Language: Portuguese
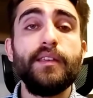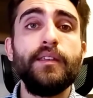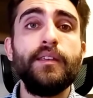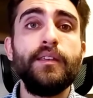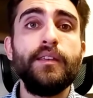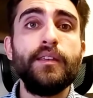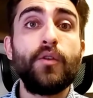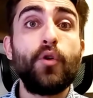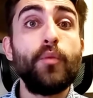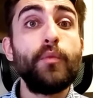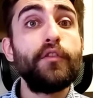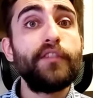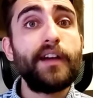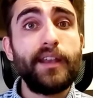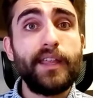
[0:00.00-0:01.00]
E como
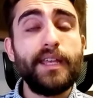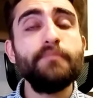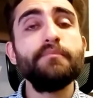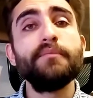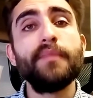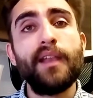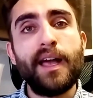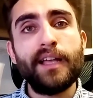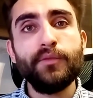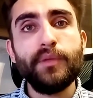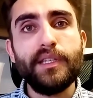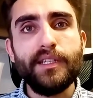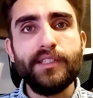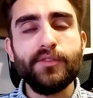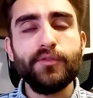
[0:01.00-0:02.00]
eu falei lá no
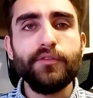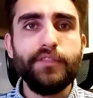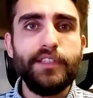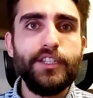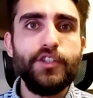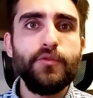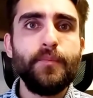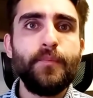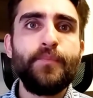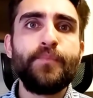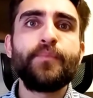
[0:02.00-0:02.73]
início do vídeo,